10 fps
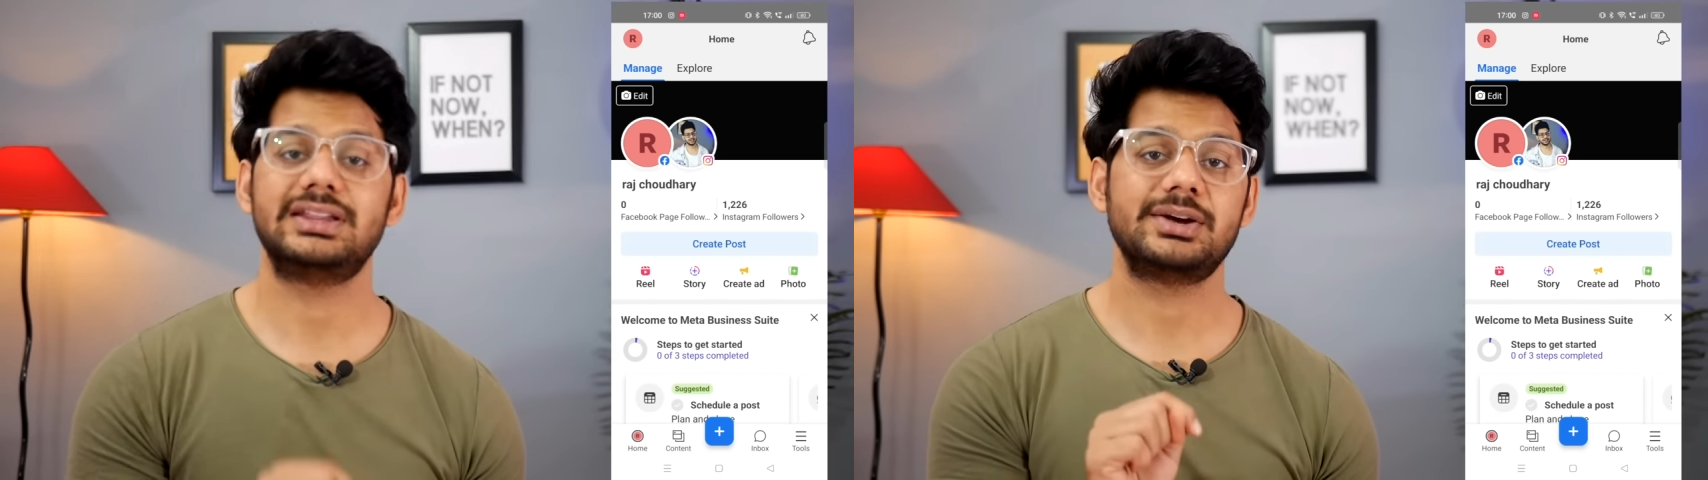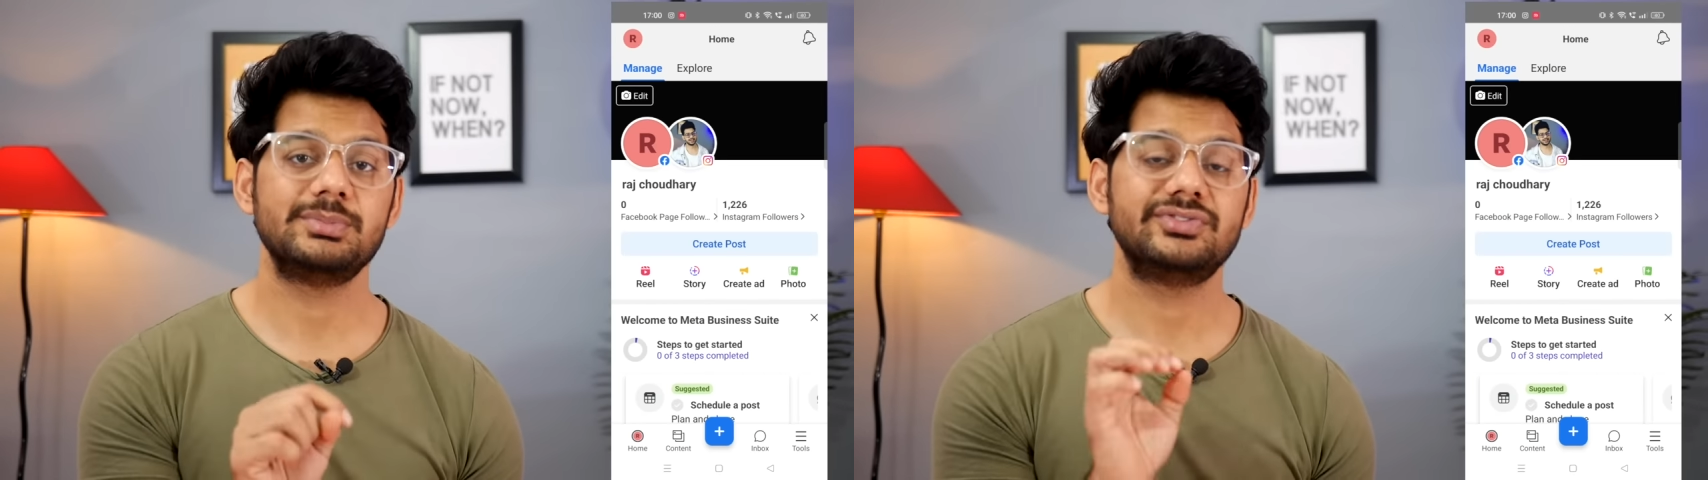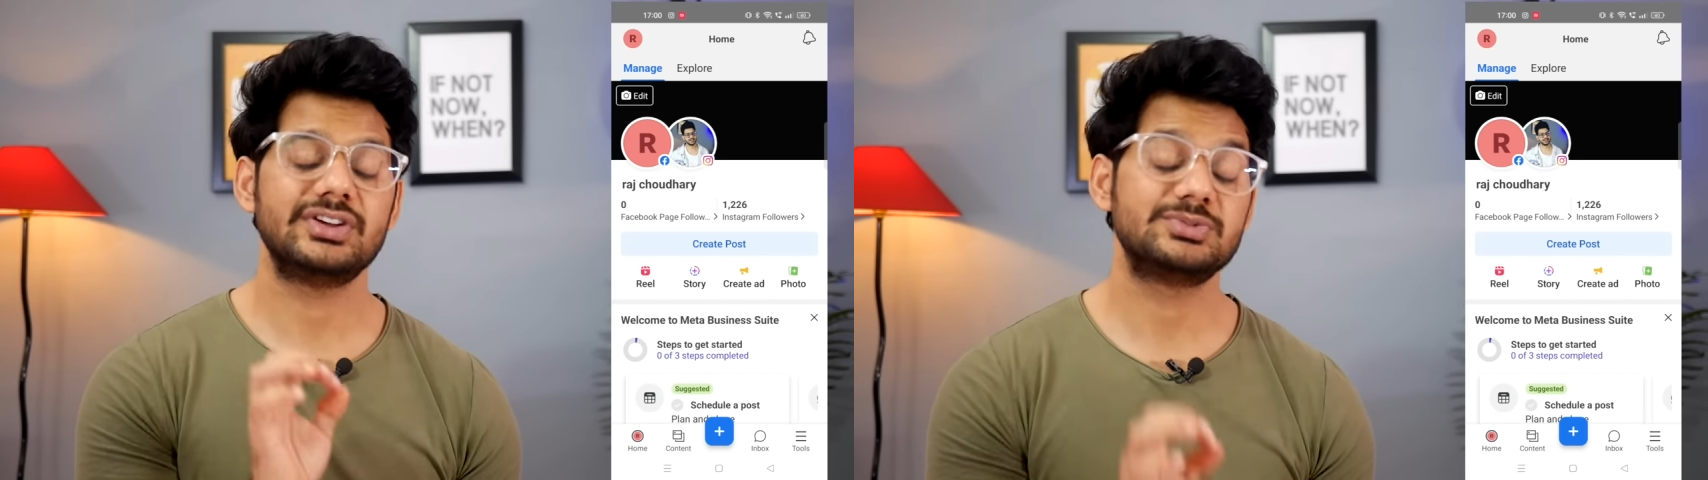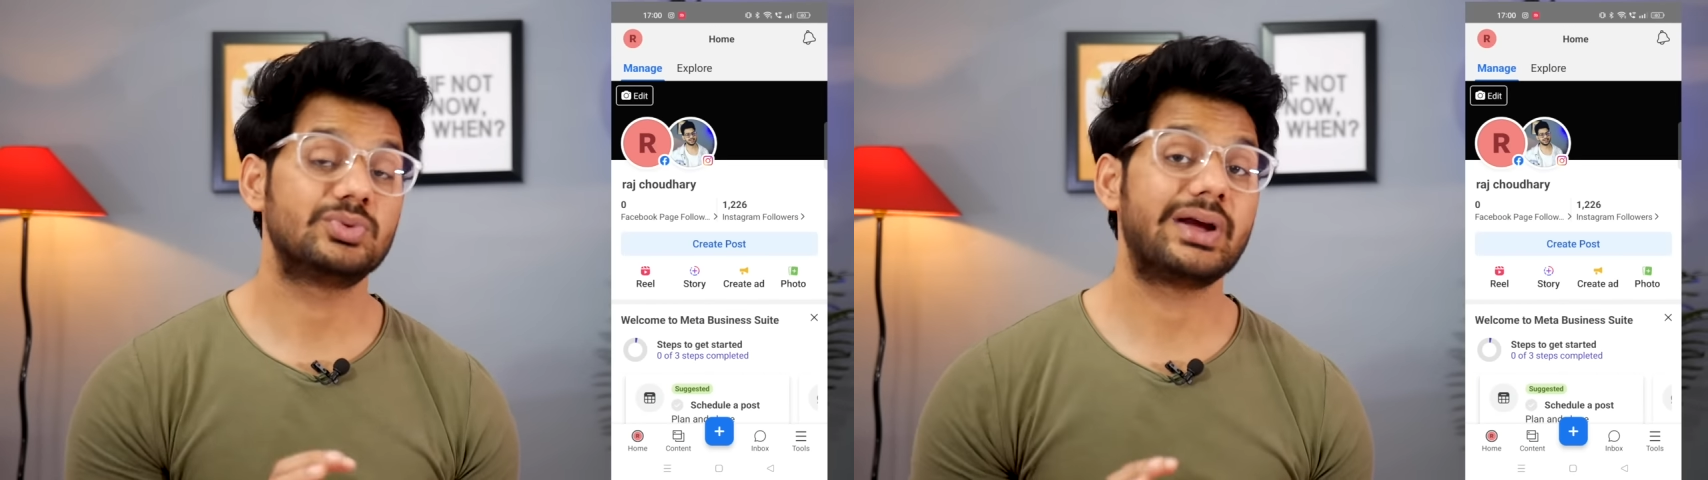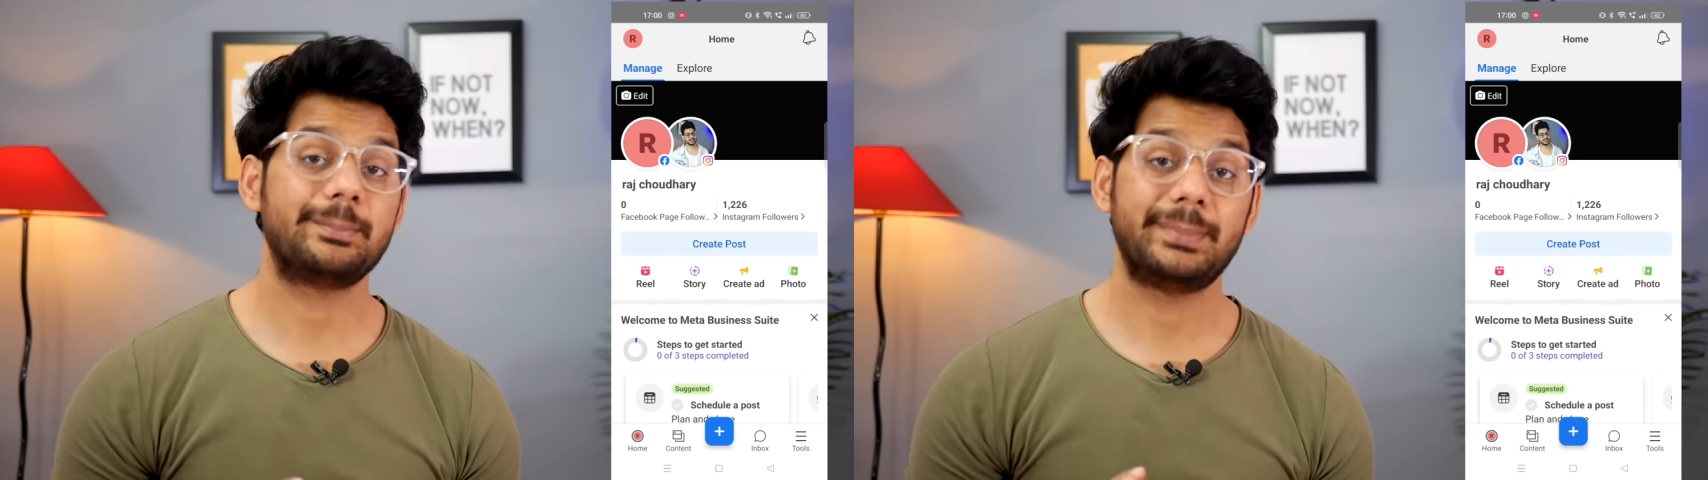दैट मीन्स
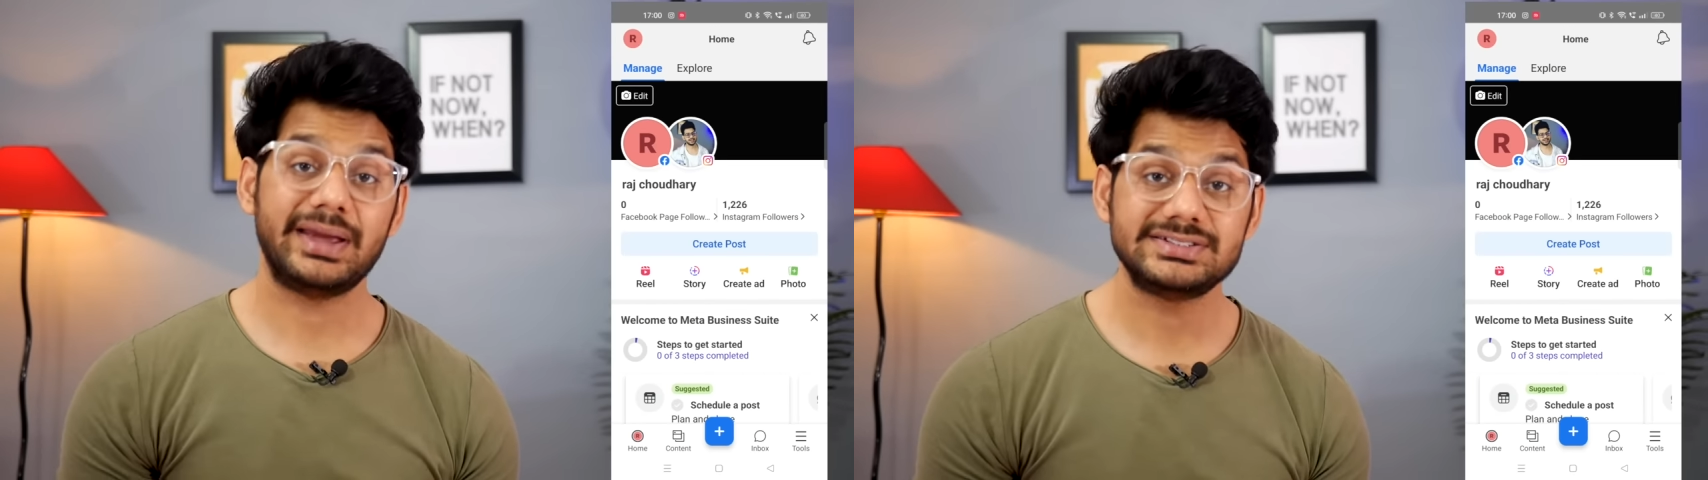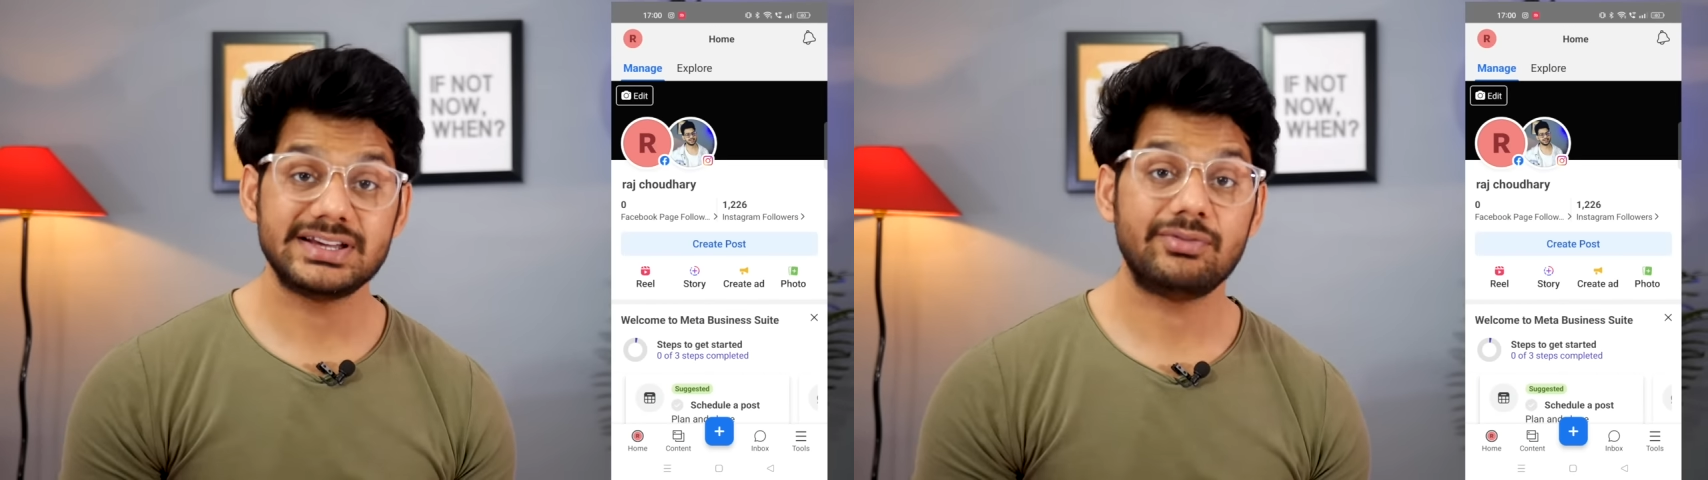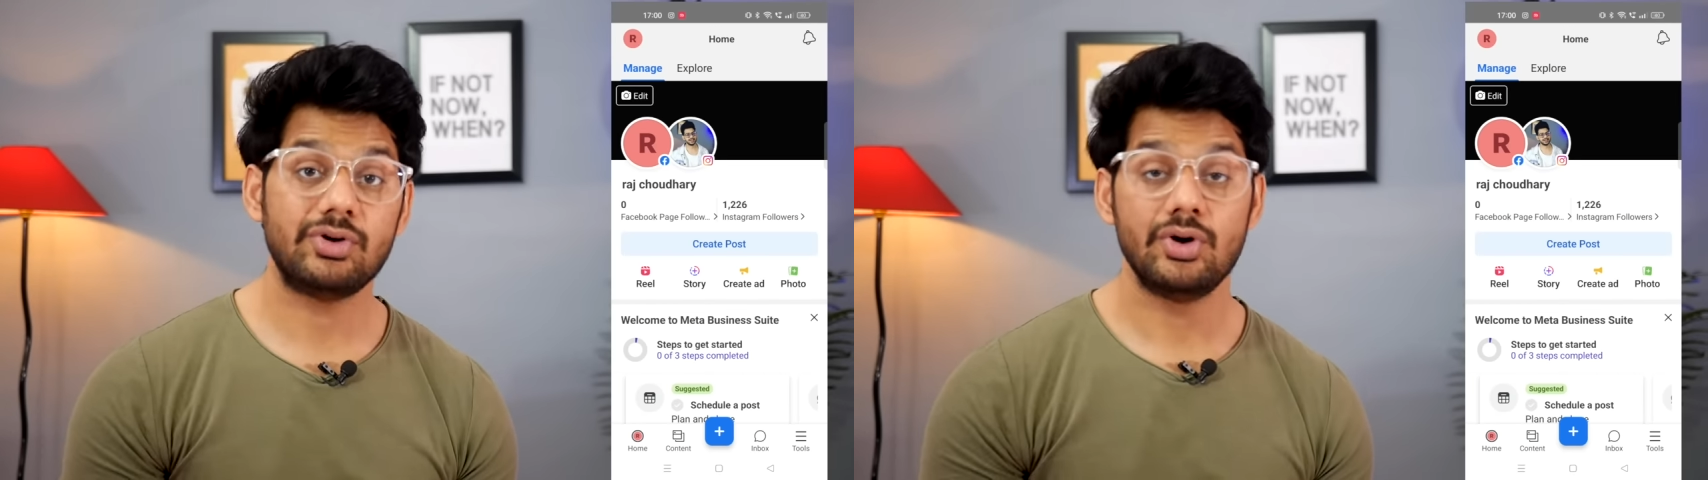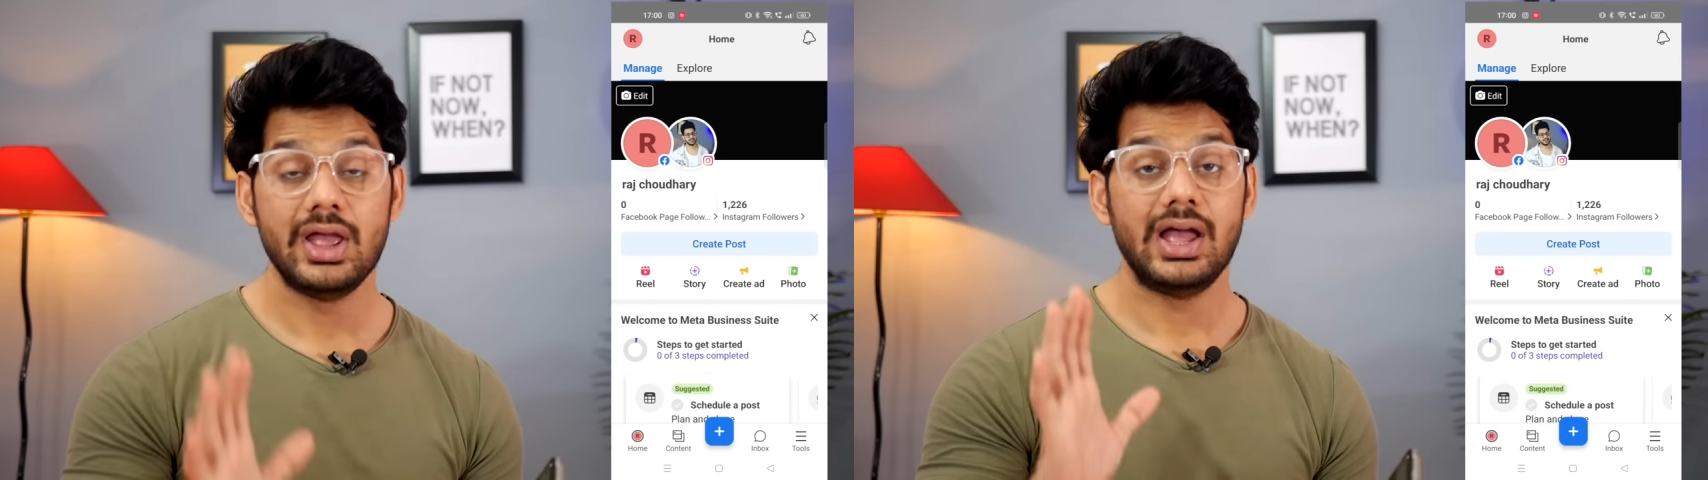फेसबुक का एक पेज ही है वो